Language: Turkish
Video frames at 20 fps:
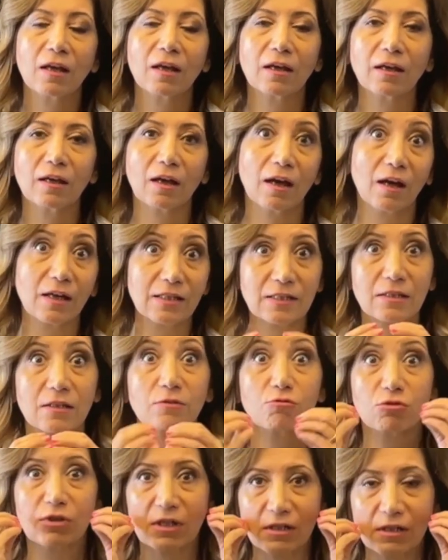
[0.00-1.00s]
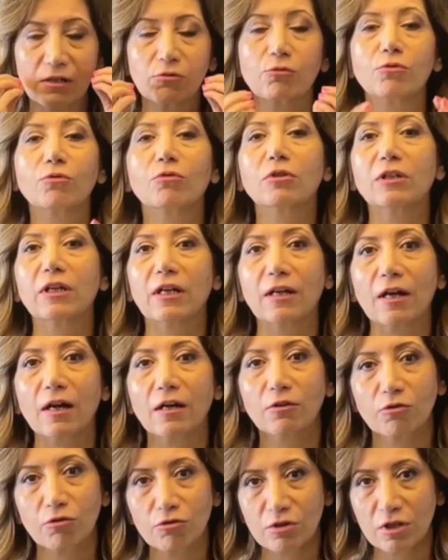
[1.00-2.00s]
E, hasta üzerine
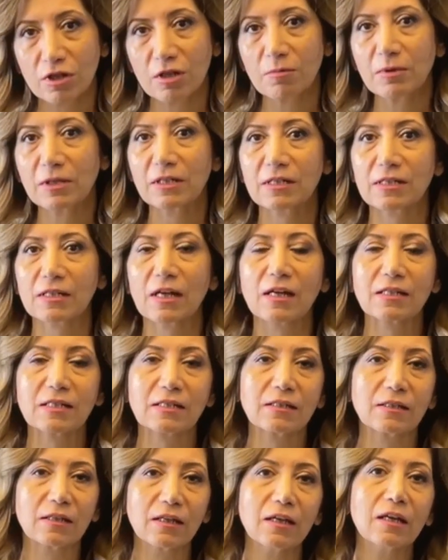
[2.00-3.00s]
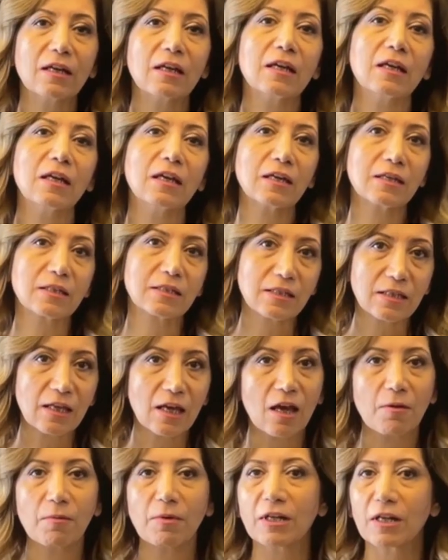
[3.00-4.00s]
uygulayarak gösterebiliriz gösterebiliriz. Aslında ikisi
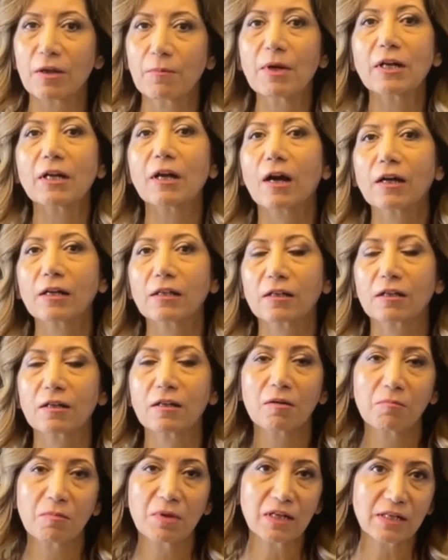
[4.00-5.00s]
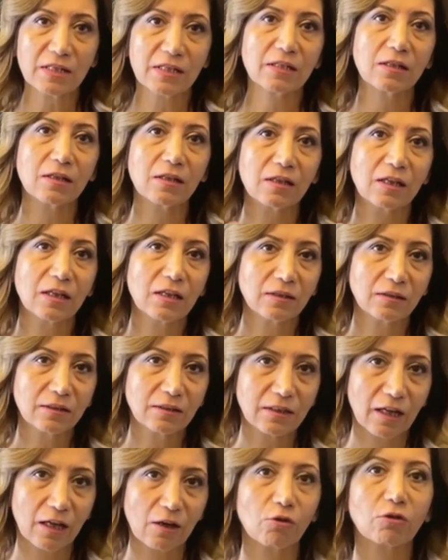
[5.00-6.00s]
de hemen hemen aynı. Birisi
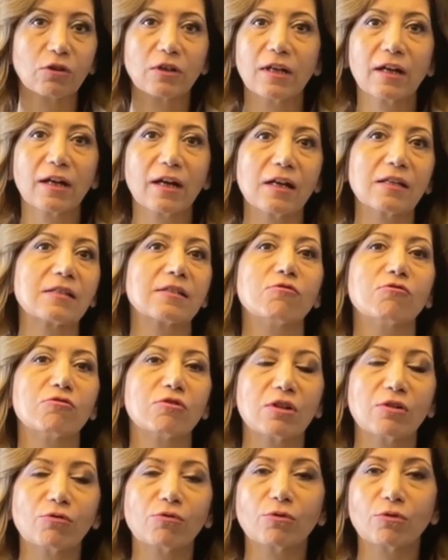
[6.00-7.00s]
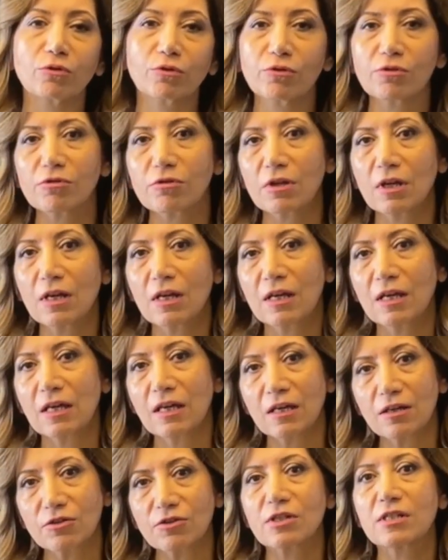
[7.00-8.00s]
direkt olarak hasta üzerine uyguluyoruz.
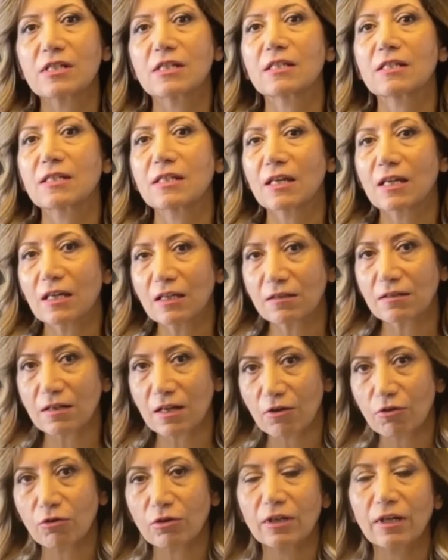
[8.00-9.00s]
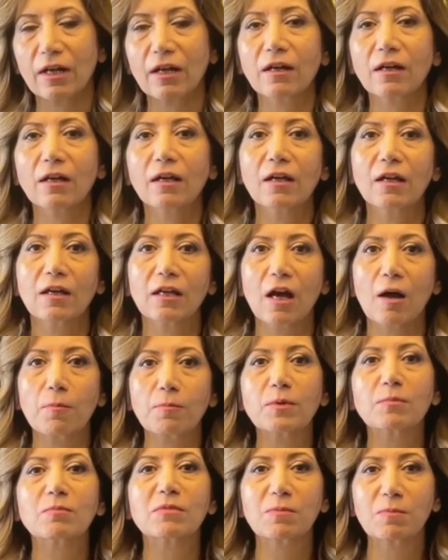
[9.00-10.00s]
İkincisi ise indirek olarak
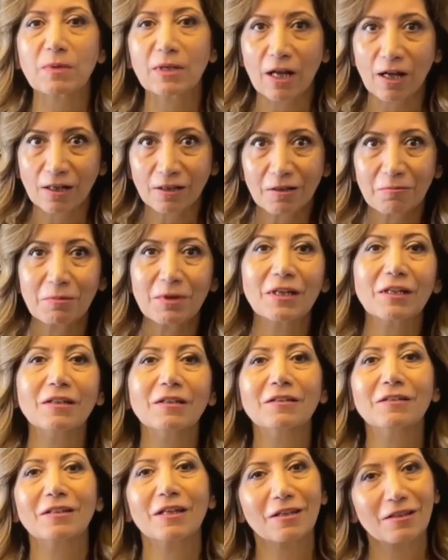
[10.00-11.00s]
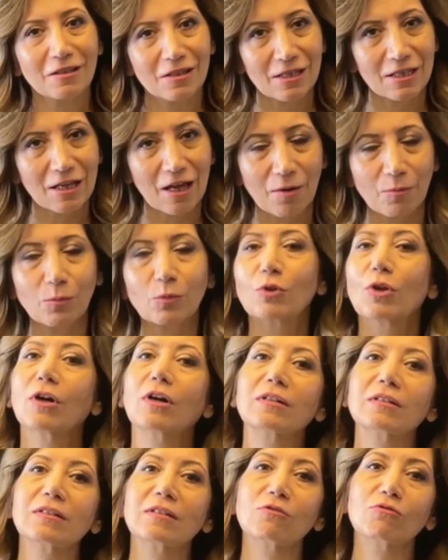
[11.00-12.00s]
yaptığımız planlamayı teknisyen bunu
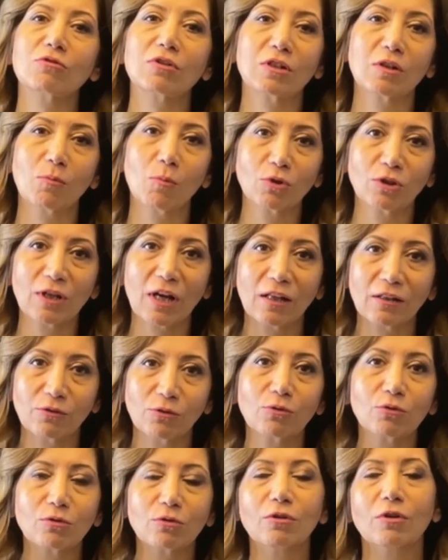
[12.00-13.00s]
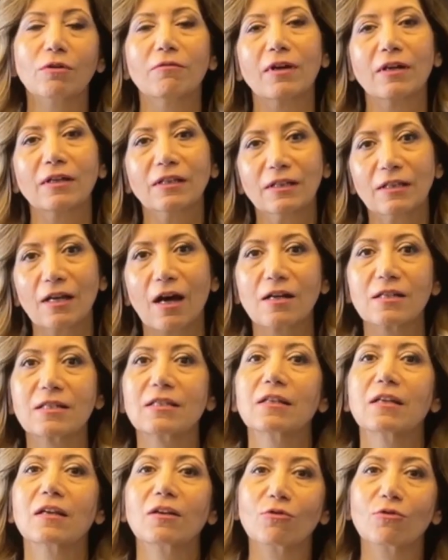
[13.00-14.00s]
hasta üzerine modelde uyguluyor ve yine hastaya